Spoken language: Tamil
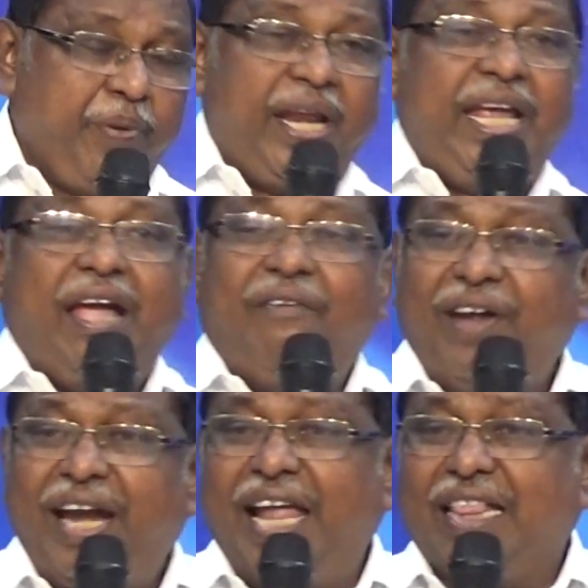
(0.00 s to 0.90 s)
பெரிய
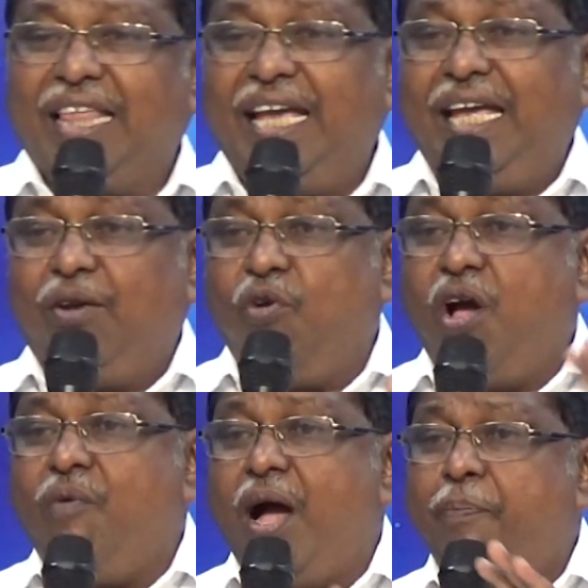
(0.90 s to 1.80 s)
வெள்ளத்தை
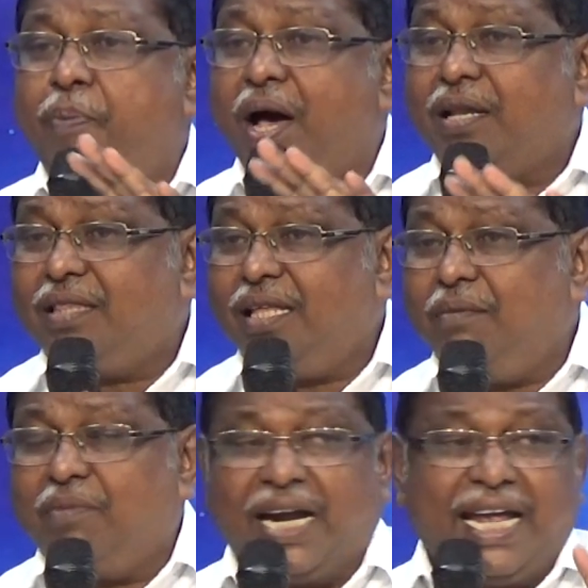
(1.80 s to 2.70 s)
நோவா
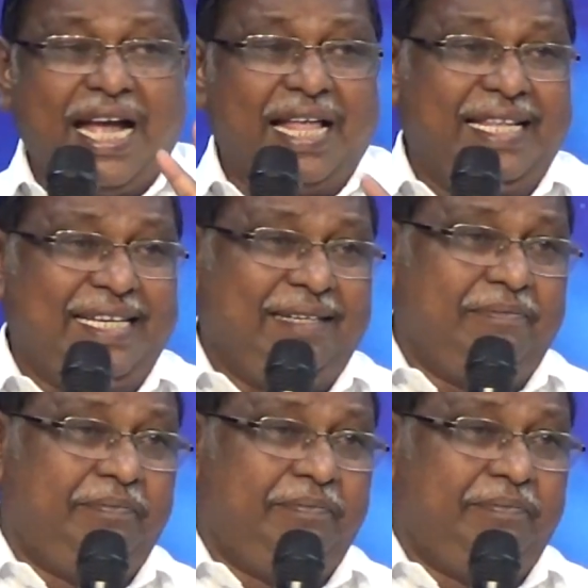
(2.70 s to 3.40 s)
பார்த்ததும் கிடையாது